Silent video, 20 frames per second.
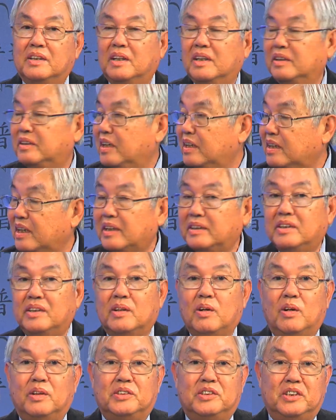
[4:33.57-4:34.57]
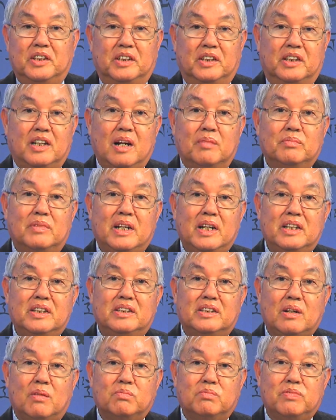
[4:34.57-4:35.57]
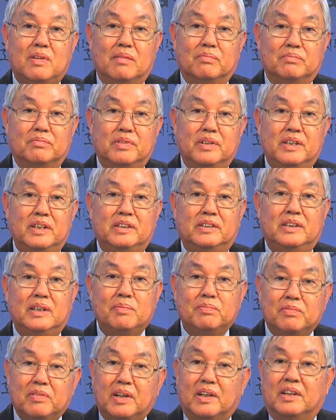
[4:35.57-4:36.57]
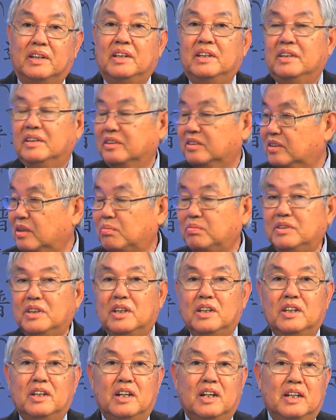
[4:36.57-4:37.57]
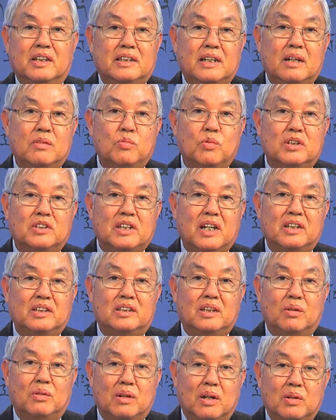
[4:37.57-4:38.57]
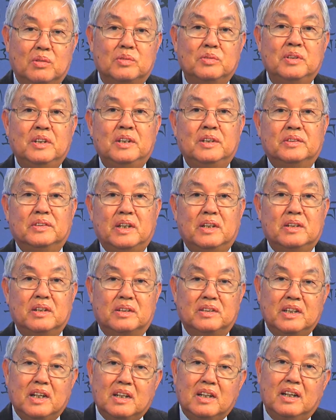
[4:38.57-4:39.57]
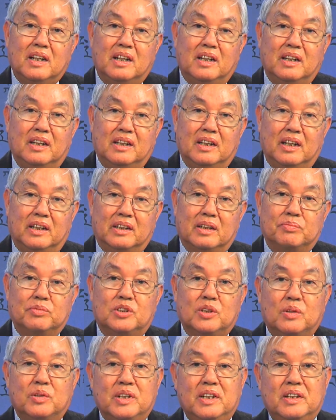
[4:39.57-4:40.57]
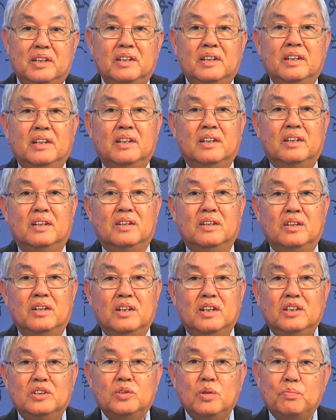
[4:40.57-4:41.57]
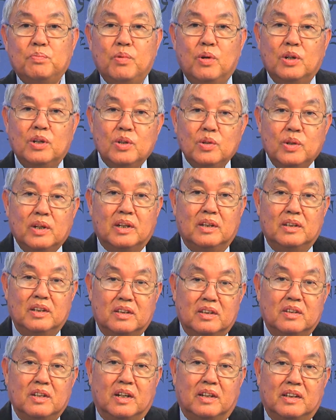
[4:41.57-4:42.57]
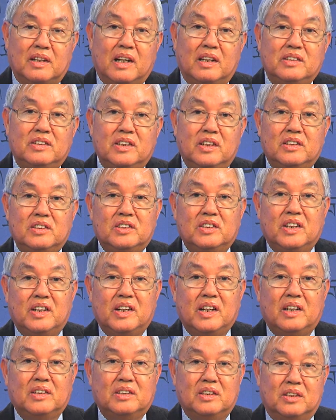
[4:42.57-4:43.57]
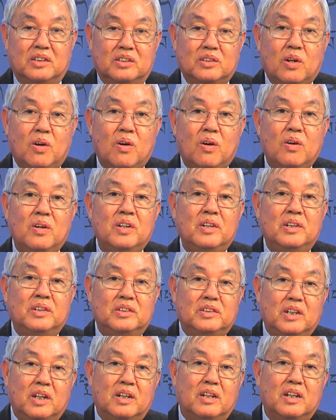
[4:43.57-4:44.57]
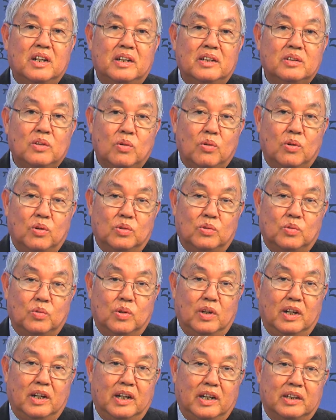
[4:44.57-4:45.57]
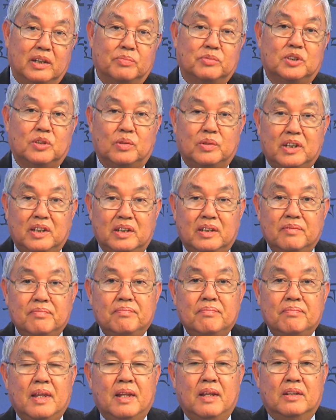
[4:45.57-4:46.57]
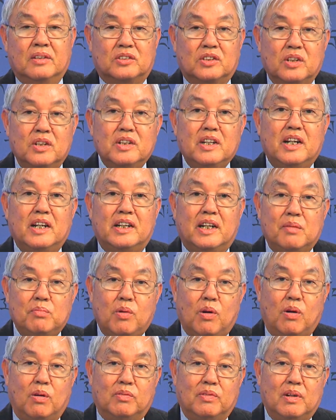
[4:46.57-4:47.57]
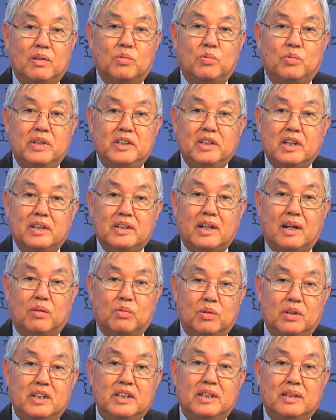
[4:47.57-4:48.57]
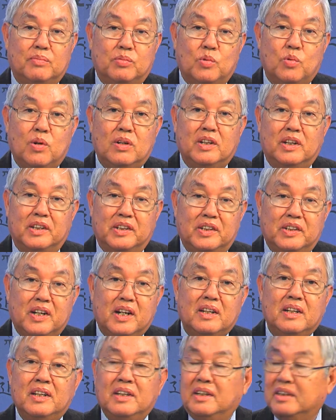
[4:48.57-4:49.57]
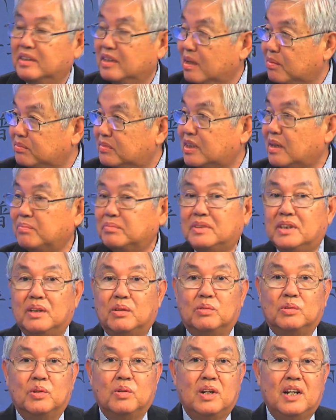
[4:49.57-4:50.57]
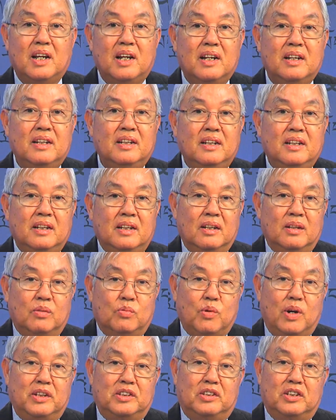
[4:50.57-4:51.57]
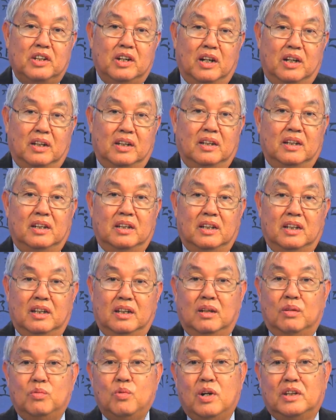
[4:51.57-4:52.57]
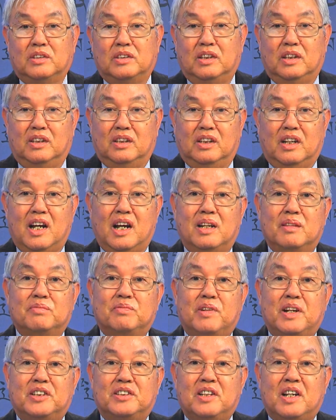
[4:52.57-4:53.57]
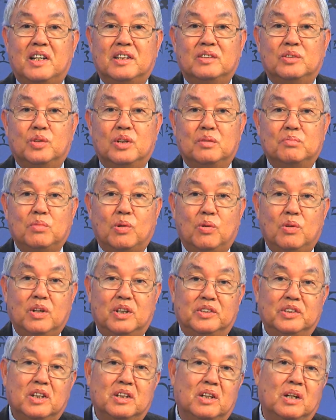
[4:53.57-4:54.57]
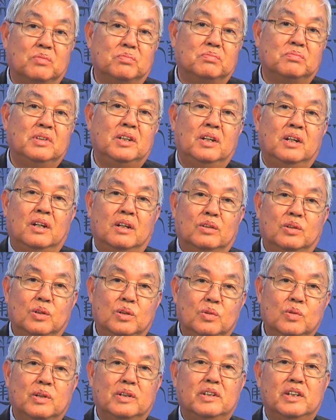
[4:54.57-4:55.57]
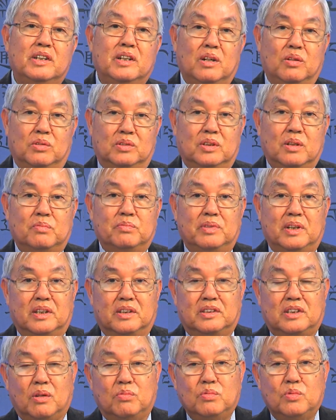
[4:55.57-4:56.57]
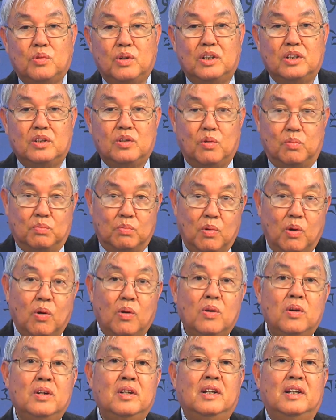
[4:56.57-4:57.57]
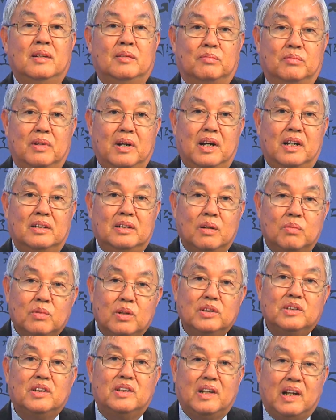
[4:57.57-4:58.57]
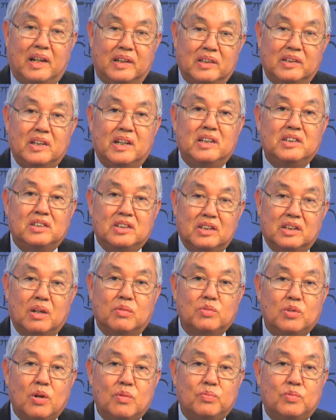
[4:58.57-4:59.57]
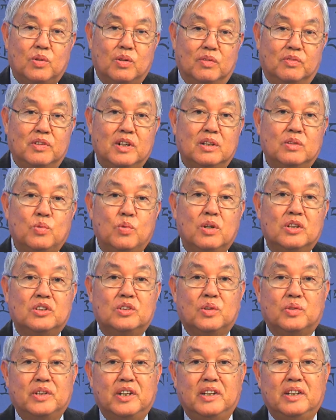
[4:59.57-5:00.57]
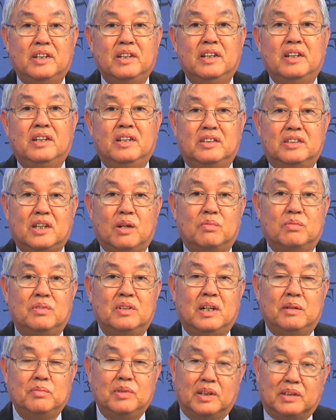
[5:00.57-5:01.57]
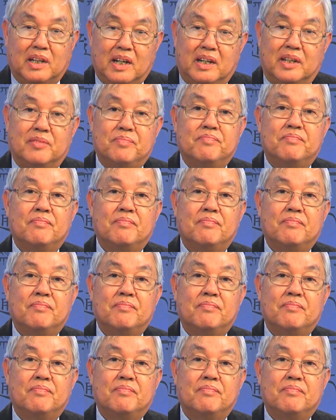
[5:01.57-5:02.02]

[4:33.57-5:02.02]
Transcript: à, đến nay thì họ chỉ cam kết trong phạm vi tiếp vận giống như à, các quốc gia châu Âu. Tích cực nhất là Ả Rập Saudi hứa giúp huấn luyện lực lượng kháng chiến Syria tự do trên lãnh thổ của Ả Rập Saudi. Xứ này đã bỏ vào quỹ nhân đạo của Liên Hợp Quốc ở Iraq năm trăm triệu đô la. Ngoại trưởng là ông Hoàng Tử Al-Faizan tuyên bố ở nước ông luôn luôn đi đầu trong việc chống quân khủng bố và không có gì hạn chế sự đóng góp của Vương quốc Saudi trong lĩnh vực này.